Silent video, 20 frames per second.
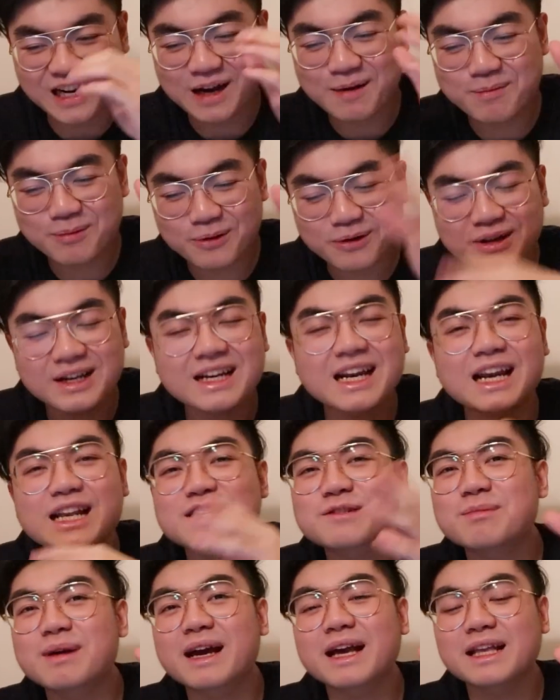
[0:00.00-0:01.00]
reuploader dan
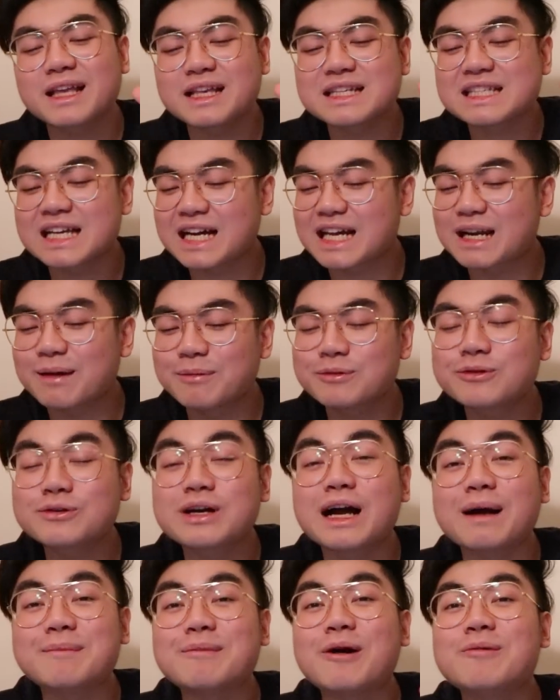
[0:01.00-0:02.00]
lain sebagainya Instagram itu
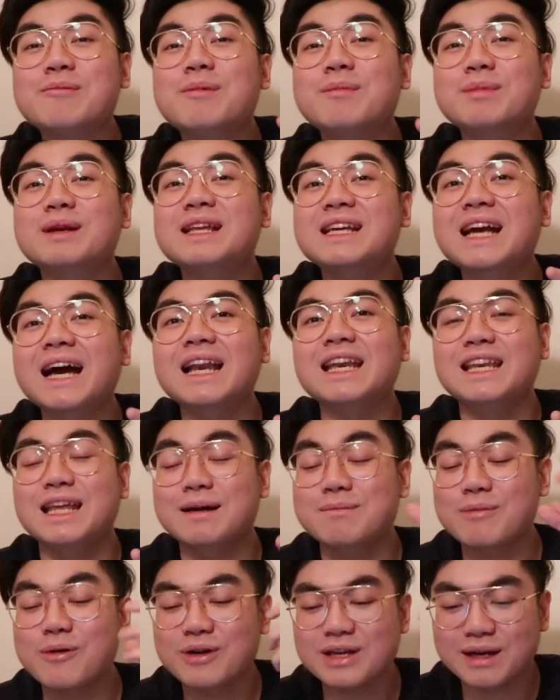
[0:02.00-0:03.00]
nggak mau memberikan
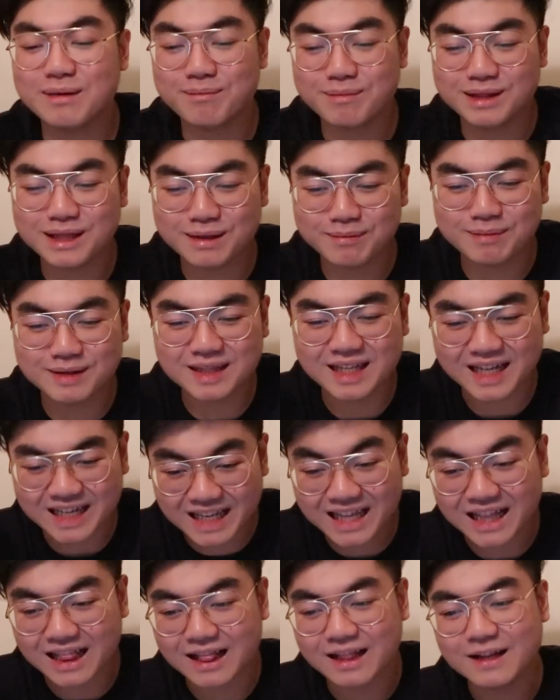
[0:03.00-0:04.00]
dia mau yang bener-bener
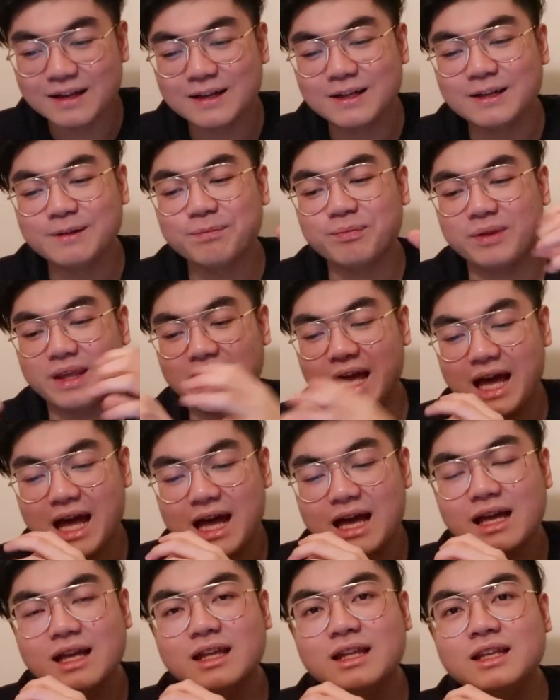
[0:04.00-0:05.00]
real
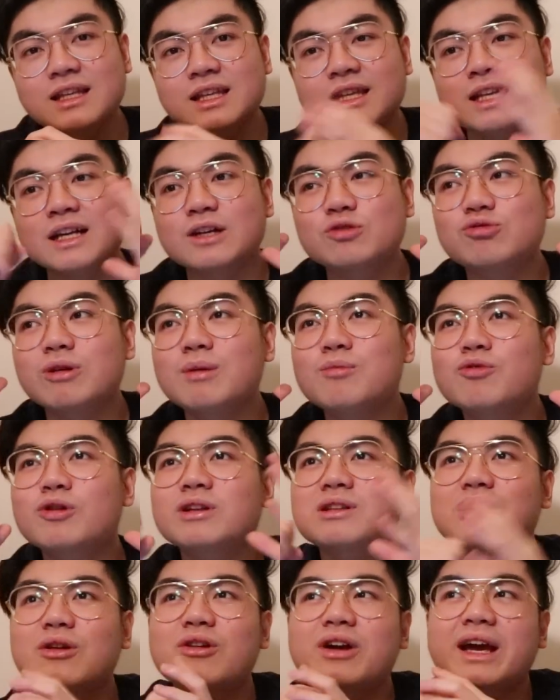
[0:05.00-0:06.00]
ya kecuali
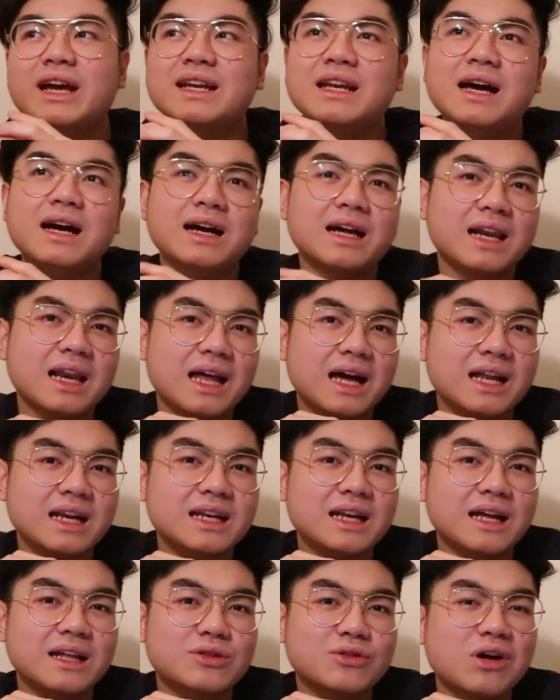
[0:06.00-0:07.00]
mungkin kalau kayak
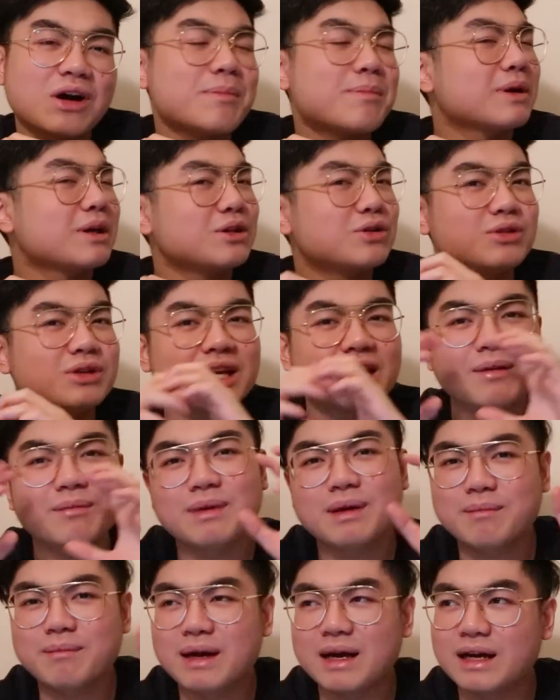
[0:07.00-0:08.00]
dagelan atau apa gitu yang
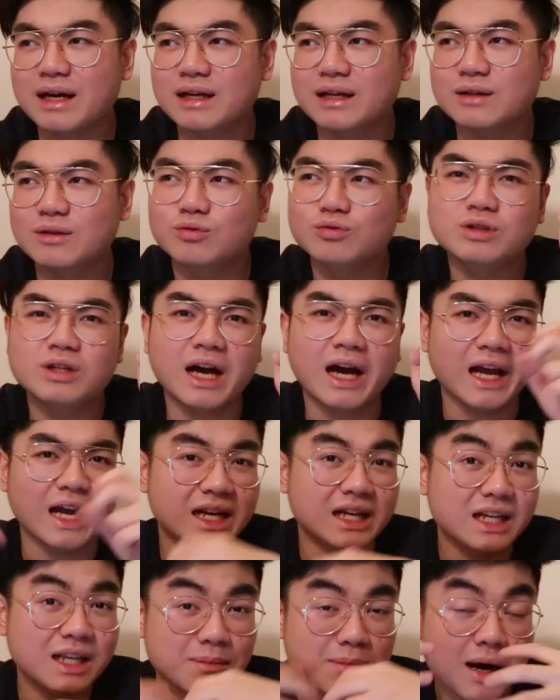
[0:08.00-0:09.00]
memang udah
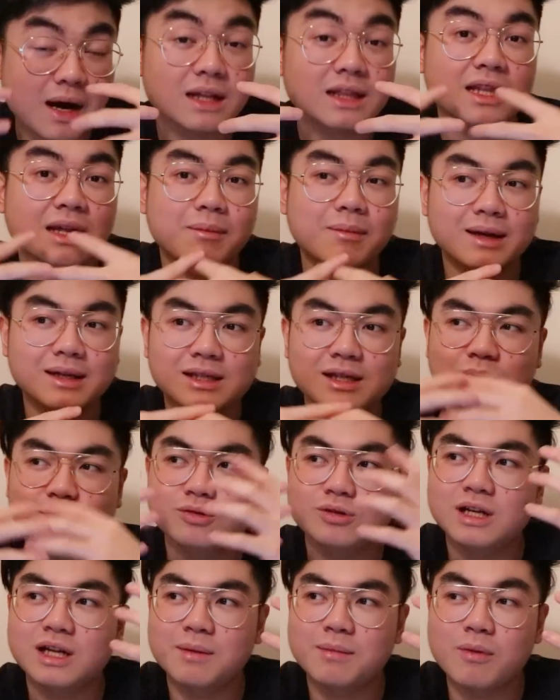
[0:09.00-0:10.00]
kayak gede banget namanya
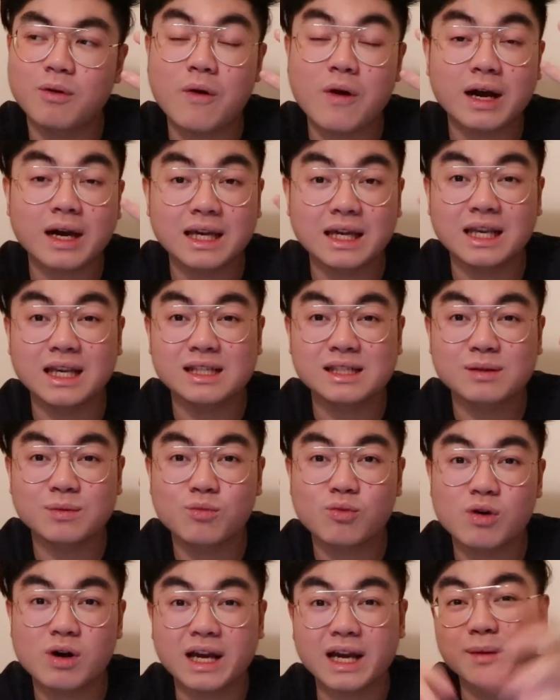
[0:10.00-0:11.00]
udah mewakili
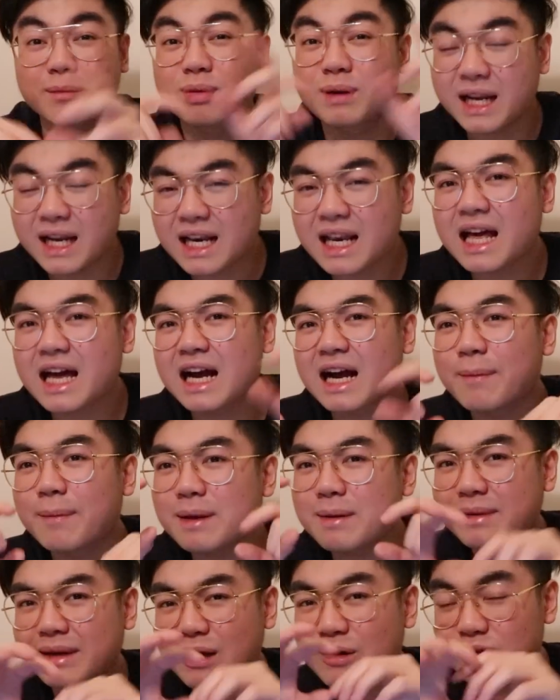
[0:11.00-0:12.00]
sebuah kayak brand lah
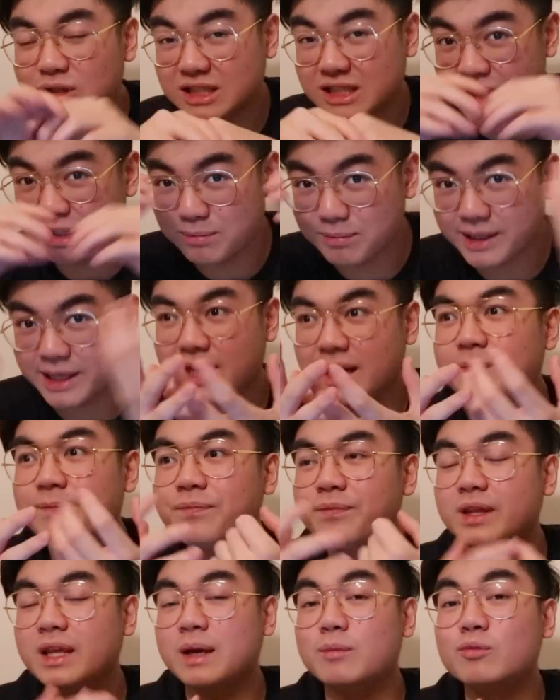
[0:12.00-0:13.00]
ngapain mereka udah jadi brand
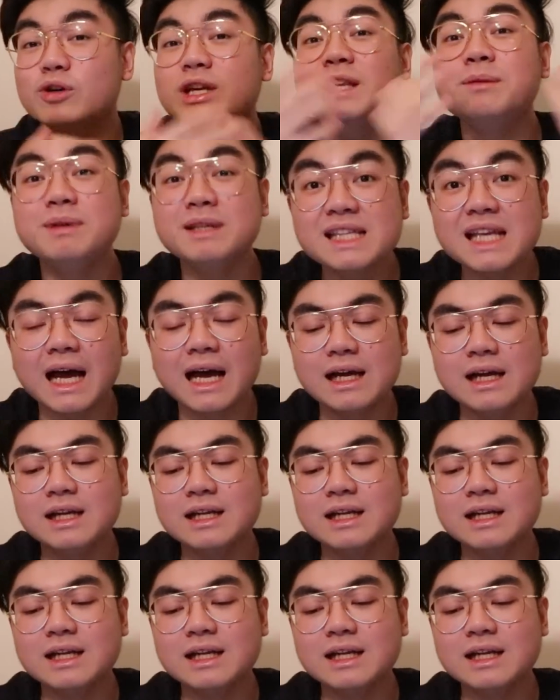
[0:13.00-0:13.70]
ya mungkin bisa